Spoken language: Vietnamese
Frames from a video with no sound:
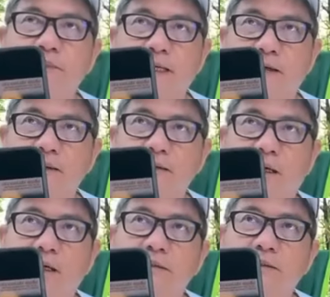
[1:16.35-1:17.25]
Cao Đức
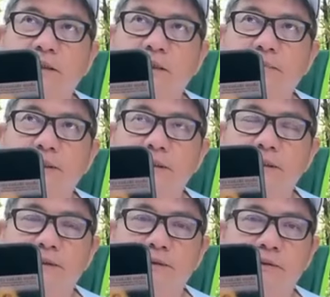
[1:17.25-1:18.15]
Toàn xưng là Minh
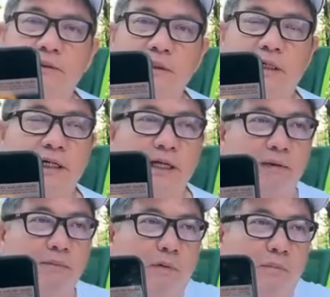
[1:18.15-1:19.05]
Dương, còn cái
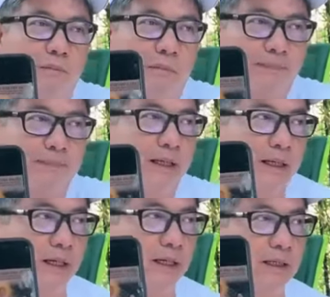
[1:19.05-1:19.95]
ông bụng mập này
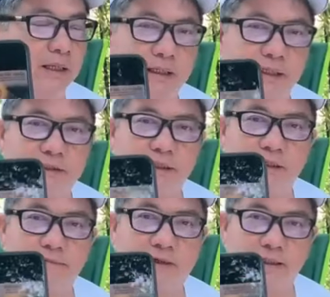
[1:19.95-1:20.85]
á, là xưng
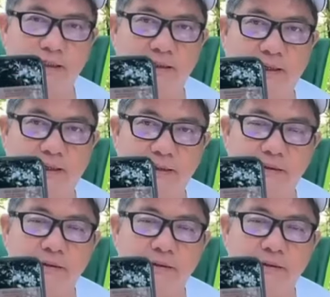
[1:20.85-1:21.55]
là Phật Di Lặc.